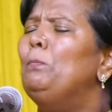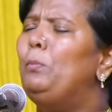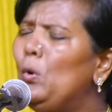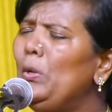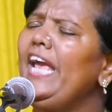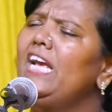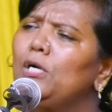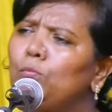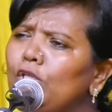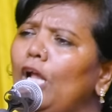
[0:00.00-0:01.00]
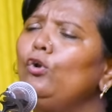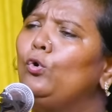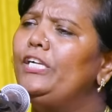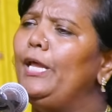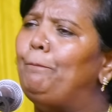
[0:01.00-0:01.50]
பூனைக்கு முதல்
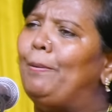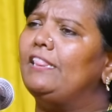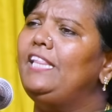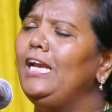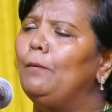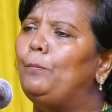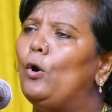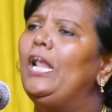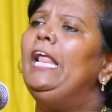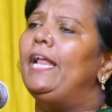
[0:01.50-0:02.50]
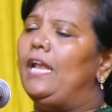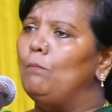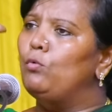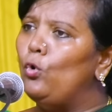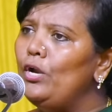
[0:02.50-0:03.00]
குட்டி பத்தியம் போல்
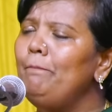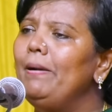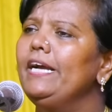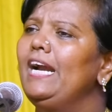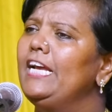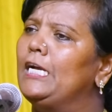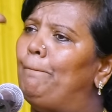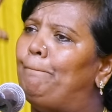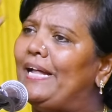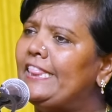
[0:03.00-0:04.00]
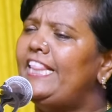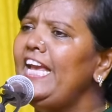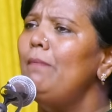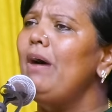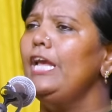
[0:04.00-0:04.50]
நம் குடும்பங்களுக்கு
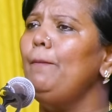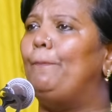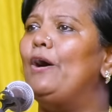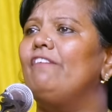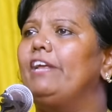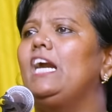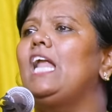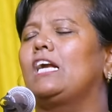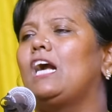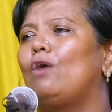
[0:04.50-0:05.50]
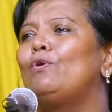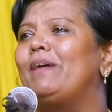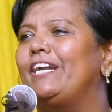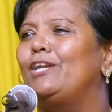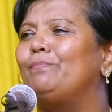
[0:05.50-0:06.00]
பத்தியமாகி போனவர்கள் அக்காவும்
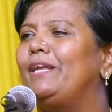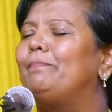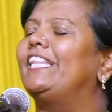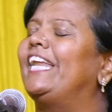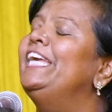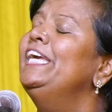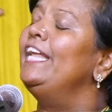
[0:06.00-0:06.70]
அண்ணனும் என்பதனை